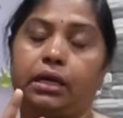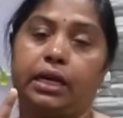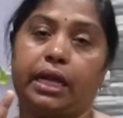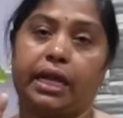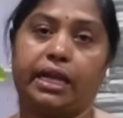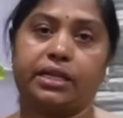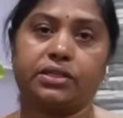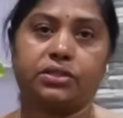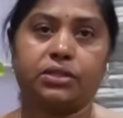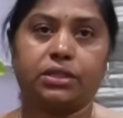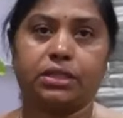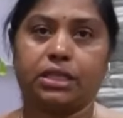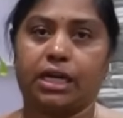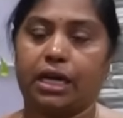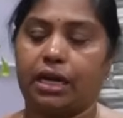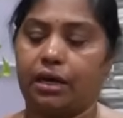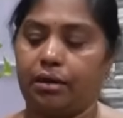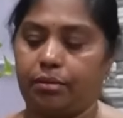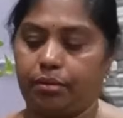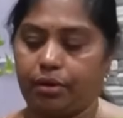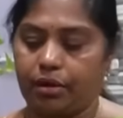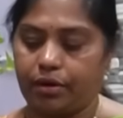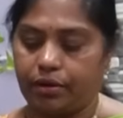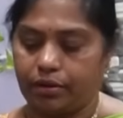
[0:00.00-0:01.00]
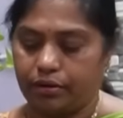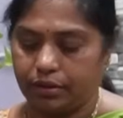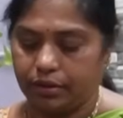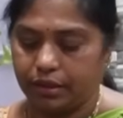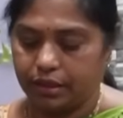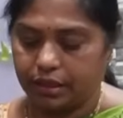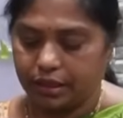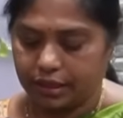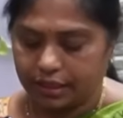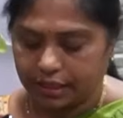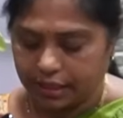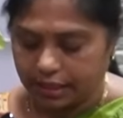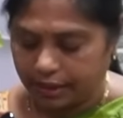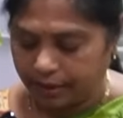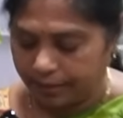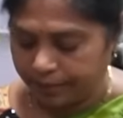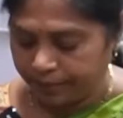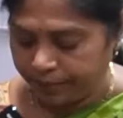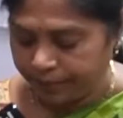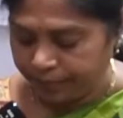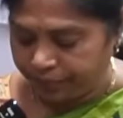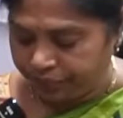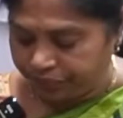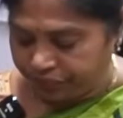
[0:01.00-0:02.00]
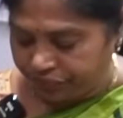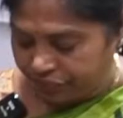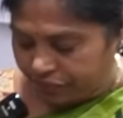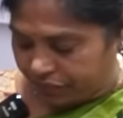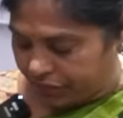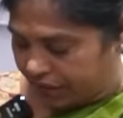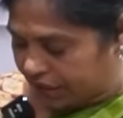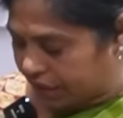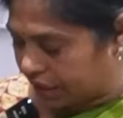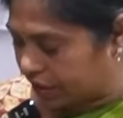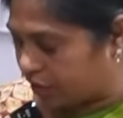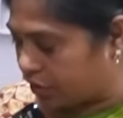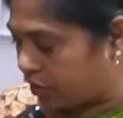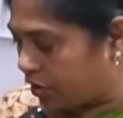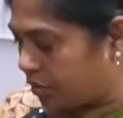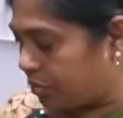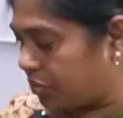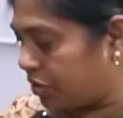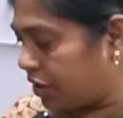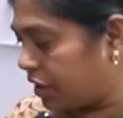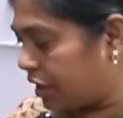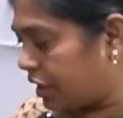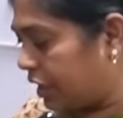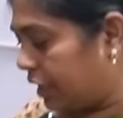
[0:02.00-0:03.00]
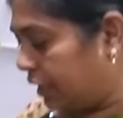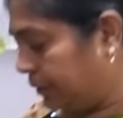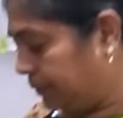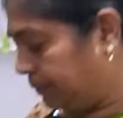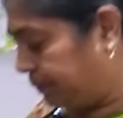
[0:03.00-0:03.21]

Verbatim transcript: టేస్ట్ చాలా బాగుంటుందంట ఇంక ఇదొక మొక్క